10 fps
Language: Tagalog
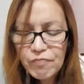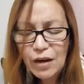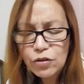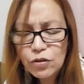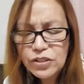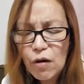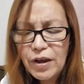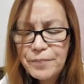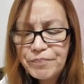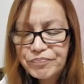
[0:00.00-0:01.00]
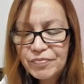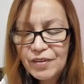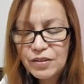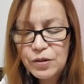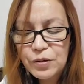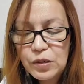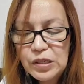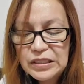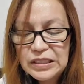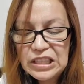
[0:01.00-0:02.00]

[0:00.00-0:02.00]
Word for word: Balag unsa oy. Noo ko.